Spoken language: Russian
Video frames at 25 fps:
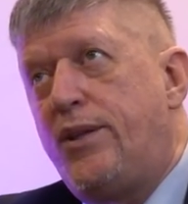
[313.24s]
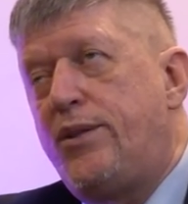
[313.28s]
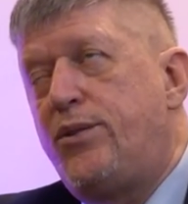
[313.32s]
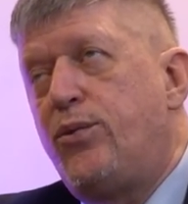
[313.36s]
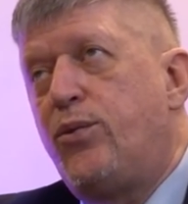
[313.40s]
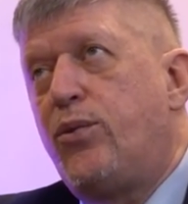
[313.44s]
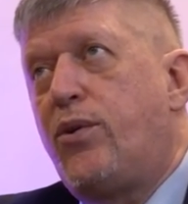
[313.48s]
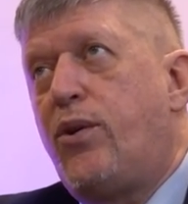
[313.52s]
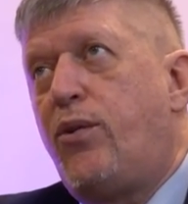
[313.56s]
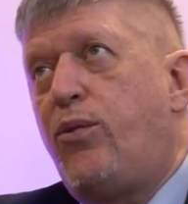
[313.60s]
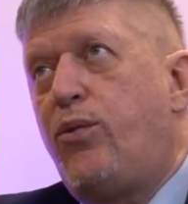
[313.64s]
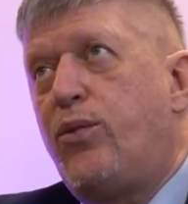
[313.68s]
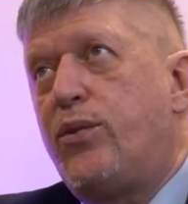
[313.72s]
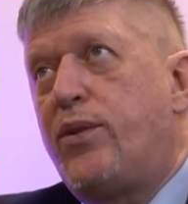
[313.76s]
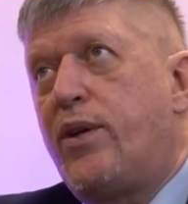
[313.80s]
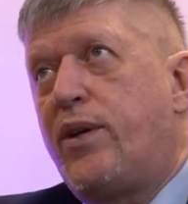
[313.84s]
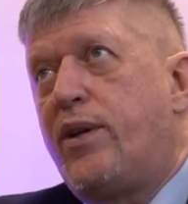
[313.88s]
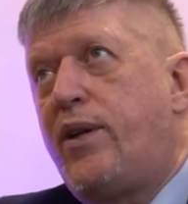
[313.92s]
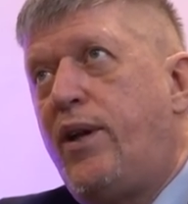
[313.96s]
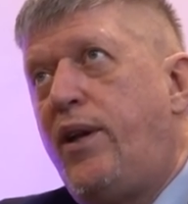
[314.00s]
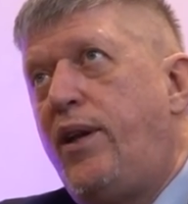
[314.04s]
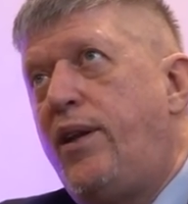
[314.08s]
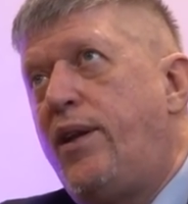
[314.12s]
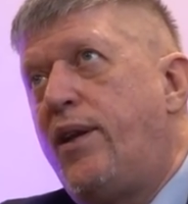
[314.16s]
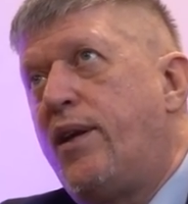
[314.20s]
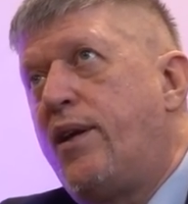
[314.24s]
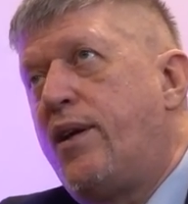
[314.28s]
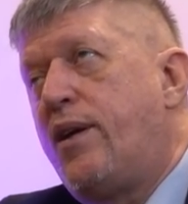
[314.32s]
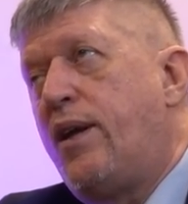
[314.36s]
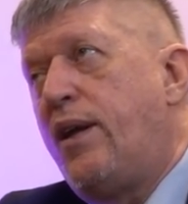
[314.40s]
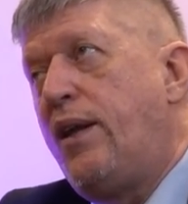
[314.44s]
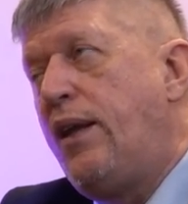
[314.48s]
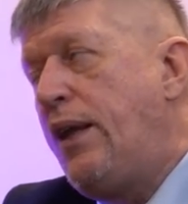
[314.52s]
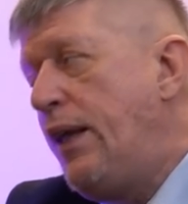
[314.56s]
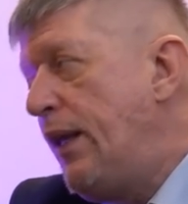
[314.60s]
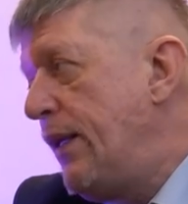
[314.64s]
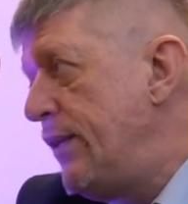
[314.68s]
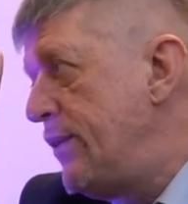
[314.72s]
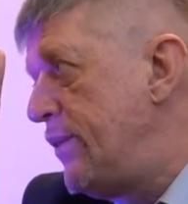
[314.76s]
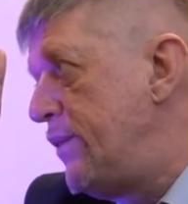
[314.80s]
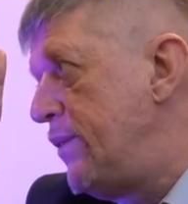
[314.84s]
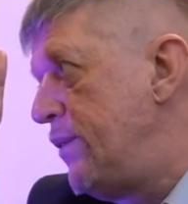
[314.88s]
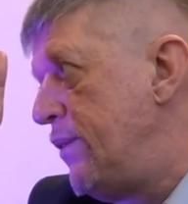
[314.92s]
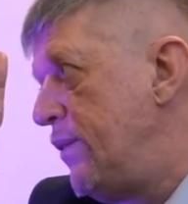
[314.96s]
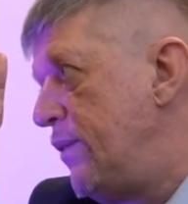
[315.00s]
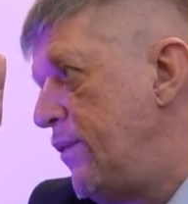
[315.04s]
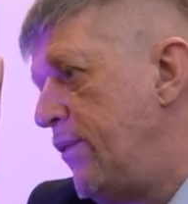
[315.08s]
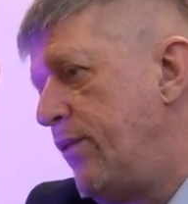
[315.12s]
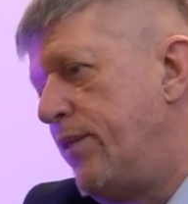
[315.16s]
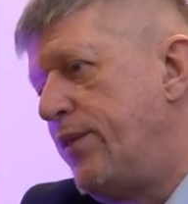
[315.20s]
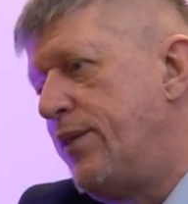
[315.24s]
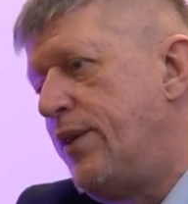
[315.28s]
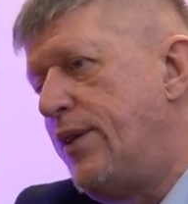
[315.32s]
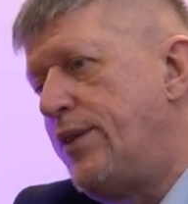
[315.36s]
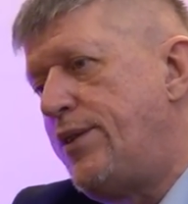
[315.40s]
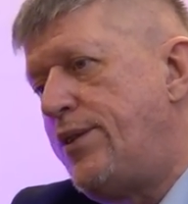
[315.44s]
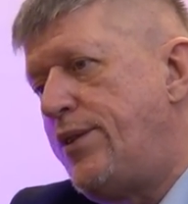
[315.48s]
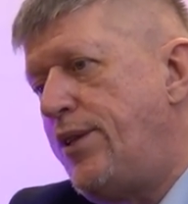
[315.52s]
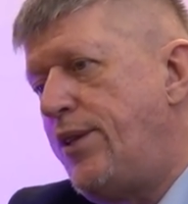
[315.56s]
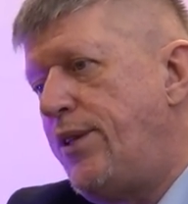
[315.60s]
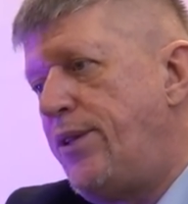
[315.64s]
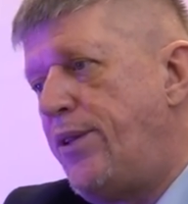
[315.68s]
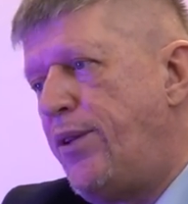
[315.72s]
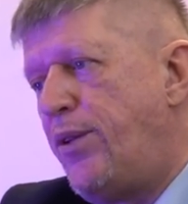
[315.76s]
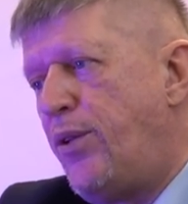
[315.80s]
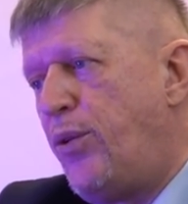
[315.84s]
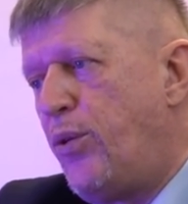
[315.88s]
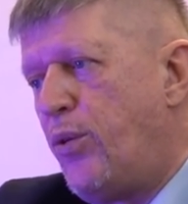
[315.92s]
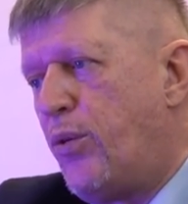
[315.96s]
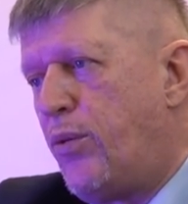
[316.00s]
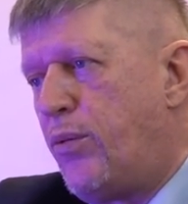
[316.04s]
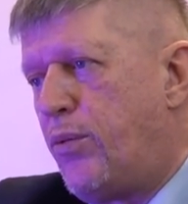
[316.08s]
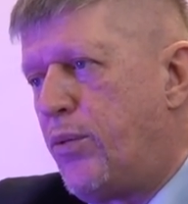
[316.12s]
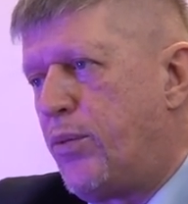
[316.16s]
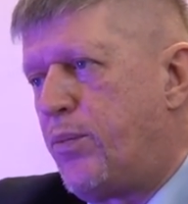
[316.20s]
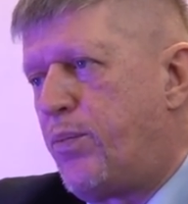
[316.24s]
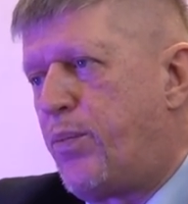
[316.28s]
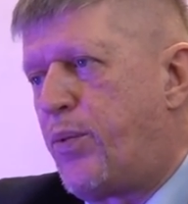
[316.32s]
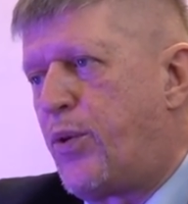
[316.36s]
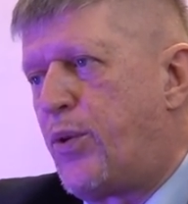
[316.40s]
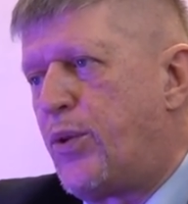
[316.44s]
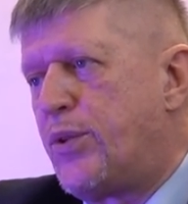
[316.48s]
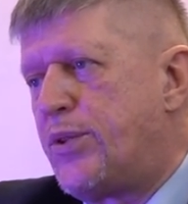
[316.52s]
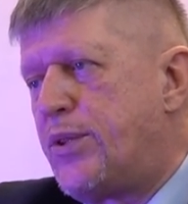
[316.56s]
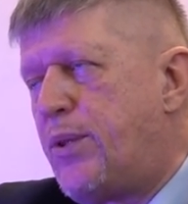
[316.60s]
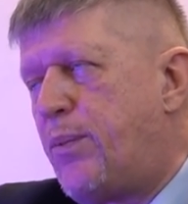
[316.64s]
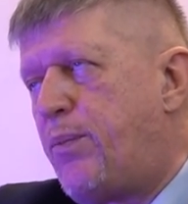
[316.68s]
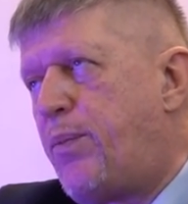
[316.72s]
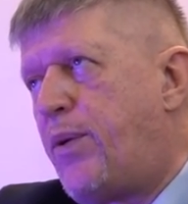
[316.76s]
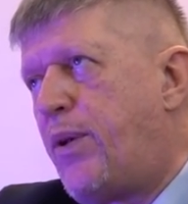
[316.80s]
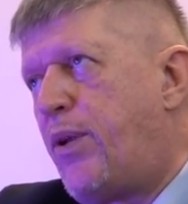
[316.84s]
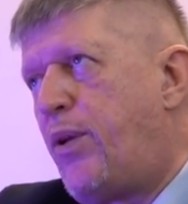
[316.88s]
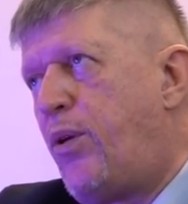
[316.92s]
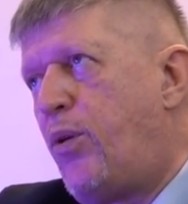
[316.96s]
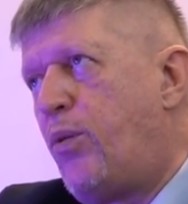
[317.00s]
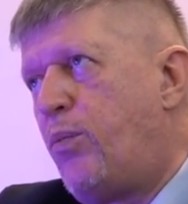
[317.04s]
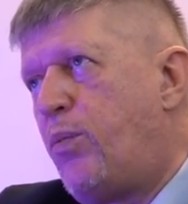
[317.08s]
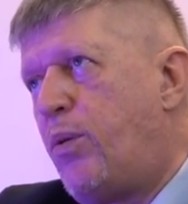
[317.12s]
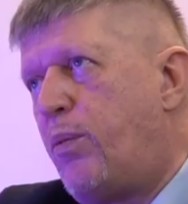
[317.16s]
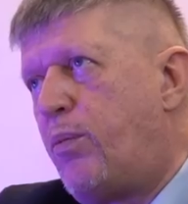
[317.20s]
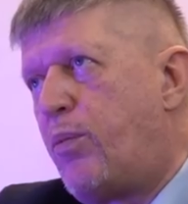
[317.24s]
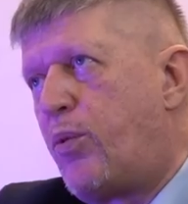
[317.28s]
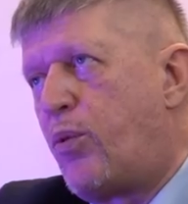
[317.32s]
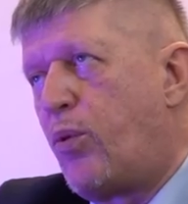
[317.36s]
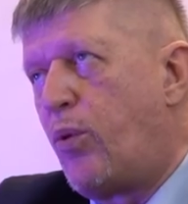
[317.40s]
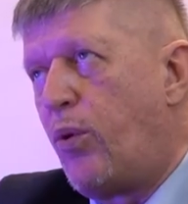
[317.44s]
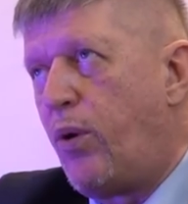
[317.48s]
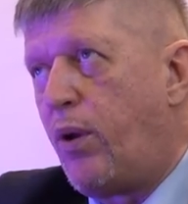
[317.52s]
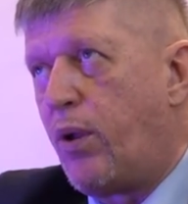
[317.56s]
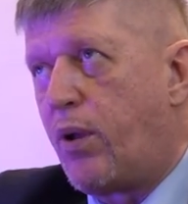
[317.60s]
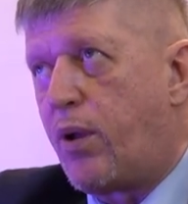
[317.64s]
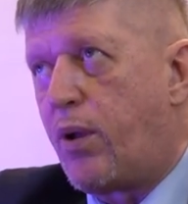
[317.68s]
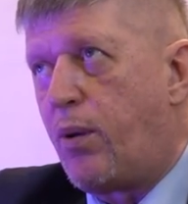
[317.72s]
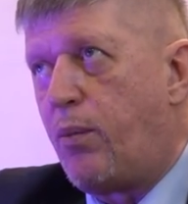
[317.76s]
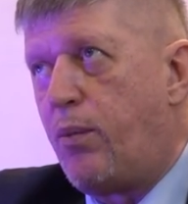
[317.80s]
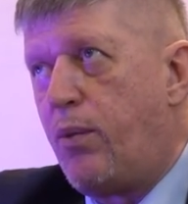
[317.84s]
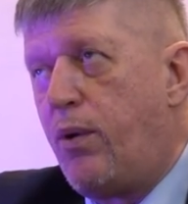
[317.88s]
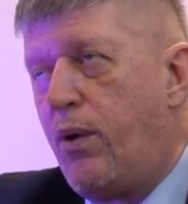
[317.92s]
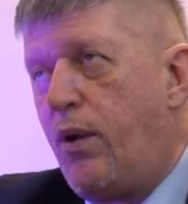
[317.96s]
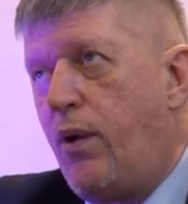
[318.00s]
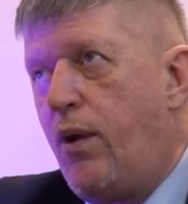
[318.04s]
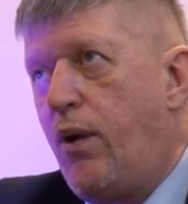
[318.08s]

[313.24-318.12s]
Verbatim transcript: если у кого-то критика есть, вносите ее вот просто под любым роликом.